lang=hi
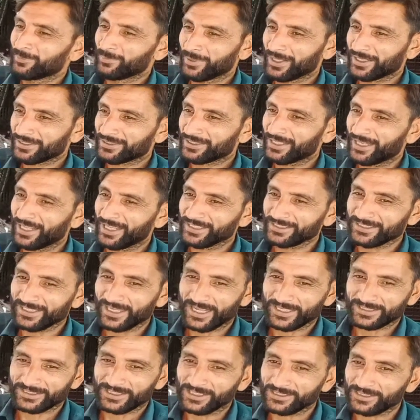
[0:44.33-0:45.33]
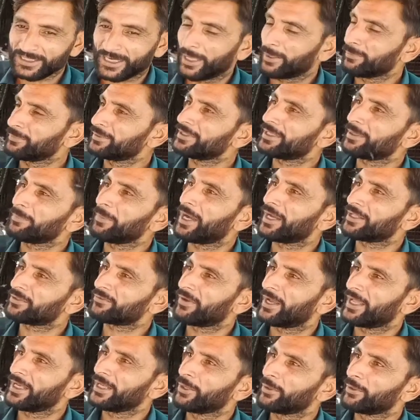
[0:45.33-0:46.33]
मसलन जैसे इस्लामी जमात
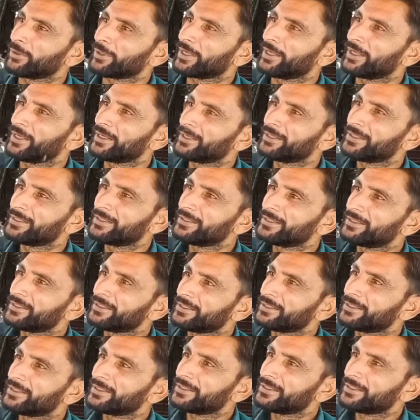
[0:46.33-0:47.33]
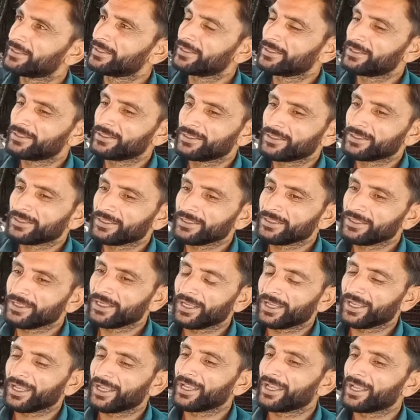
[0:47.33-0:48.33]
वाले हो गए
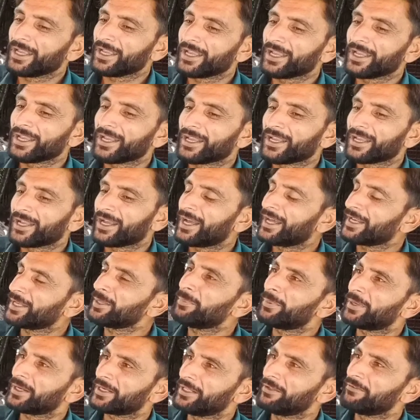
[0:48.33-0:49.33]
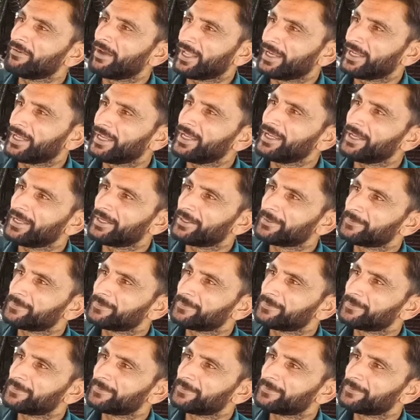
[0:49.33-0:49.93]
ये हरी पगड़ी वाले